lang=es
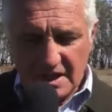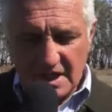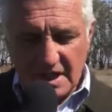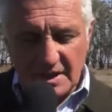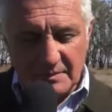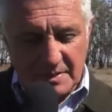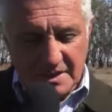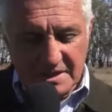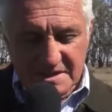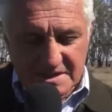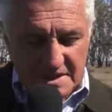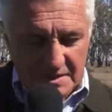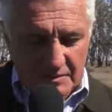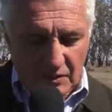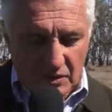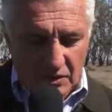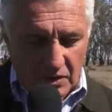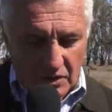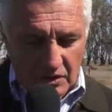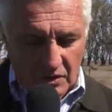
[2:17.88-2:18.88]
Y
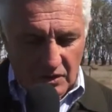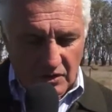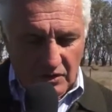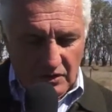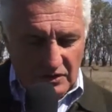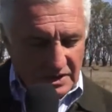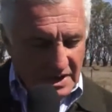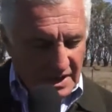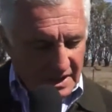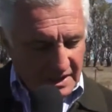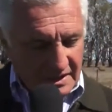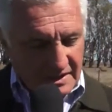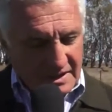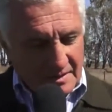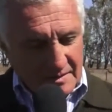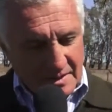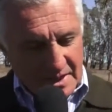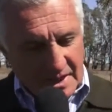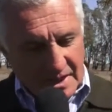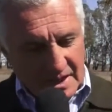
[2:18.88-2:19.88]
pensémoslo de
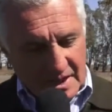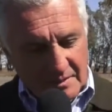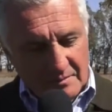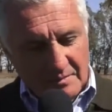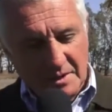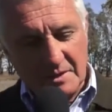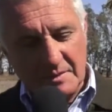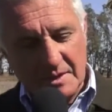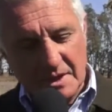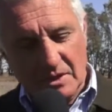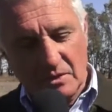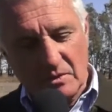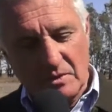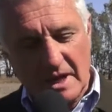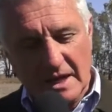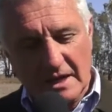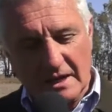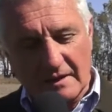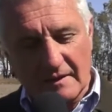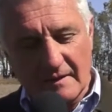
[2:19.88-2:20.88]
esta manera. En primer
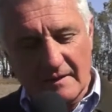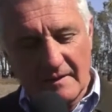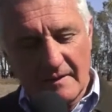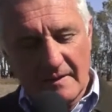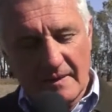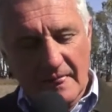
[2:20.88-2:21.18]
lugar,